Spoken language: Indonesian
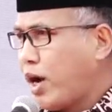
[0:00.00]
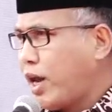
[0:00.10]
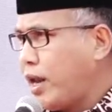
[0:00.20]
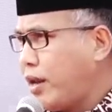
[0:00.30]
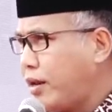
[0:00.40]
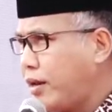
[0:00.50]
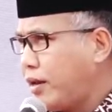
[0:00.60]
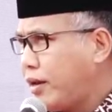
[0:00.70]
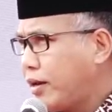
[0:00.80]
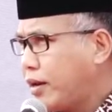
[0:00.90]

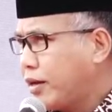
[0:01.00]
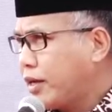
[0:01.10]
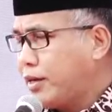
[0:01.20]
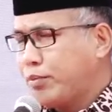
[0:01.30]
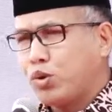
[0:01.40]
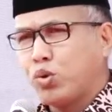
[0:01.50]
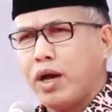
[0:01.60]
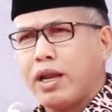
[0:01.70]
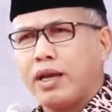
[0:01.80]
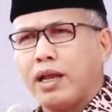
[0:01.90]
kebutuhan
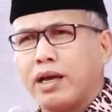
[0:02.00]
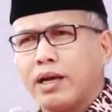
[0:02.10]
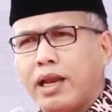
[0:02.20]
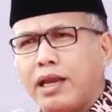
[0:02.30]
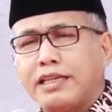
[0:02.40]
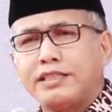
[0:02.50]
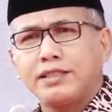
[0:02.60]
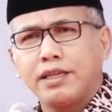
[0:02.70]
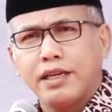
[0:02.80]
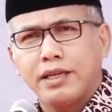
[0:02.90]
kebutuhan akan
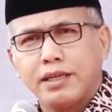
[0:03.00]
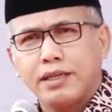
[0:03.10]
listrik